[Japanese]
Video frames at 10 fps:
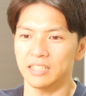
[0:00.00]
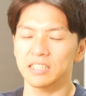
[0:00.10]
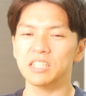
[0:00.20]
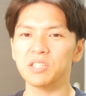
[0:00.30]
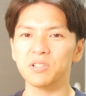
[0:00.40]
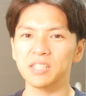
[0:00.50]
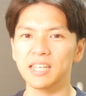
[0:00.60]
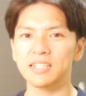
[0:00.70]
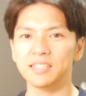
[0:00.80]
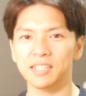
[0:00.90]
日常
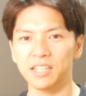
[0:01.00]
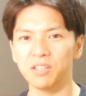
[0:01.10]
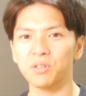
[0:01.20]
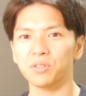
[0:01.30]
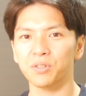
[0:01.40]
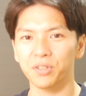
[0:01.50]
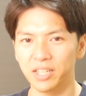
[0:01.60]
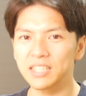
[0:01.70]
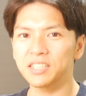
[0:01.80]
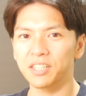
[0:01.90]
生活でできることを
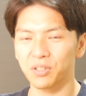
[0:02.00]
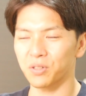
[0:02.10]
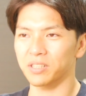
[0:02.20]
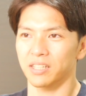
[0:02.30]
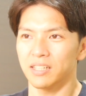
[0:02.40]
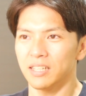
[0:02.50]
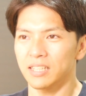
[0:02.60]
増やしていこうって、